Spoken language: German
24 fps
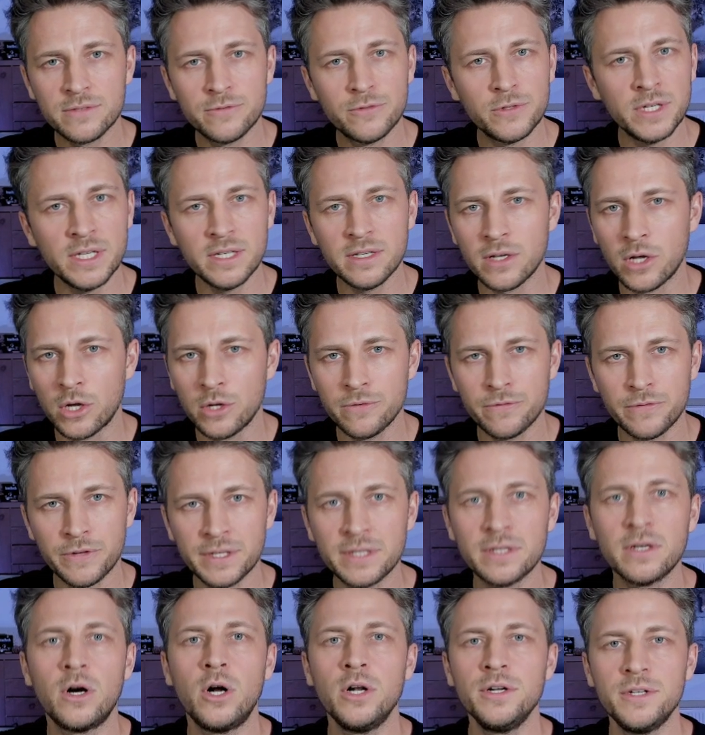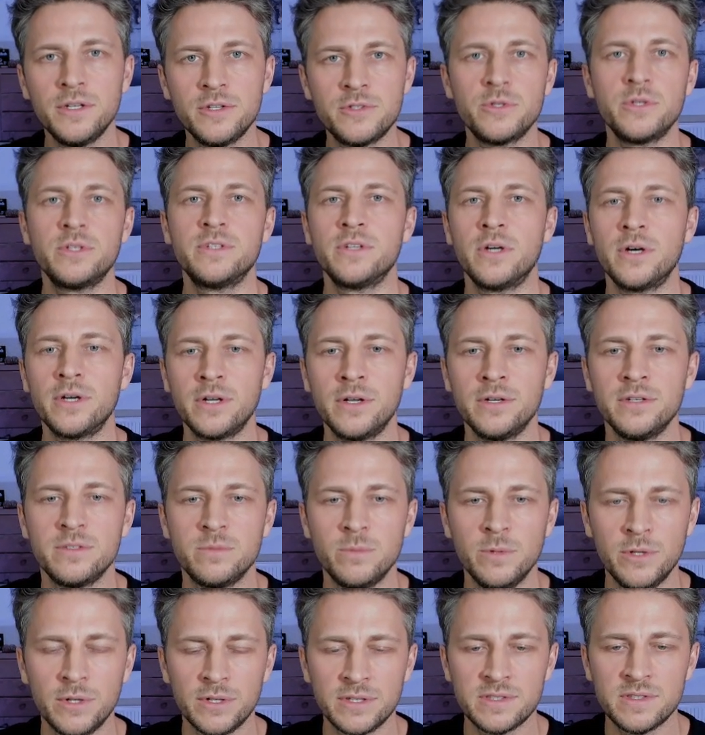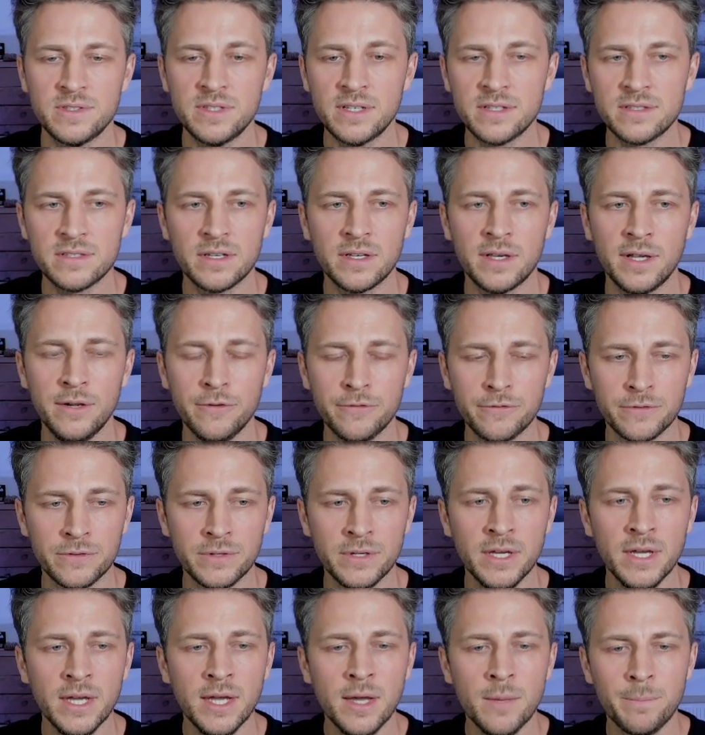Fäden Anfänge, haltet euch daran, es wird euch sehr, sehr helfen.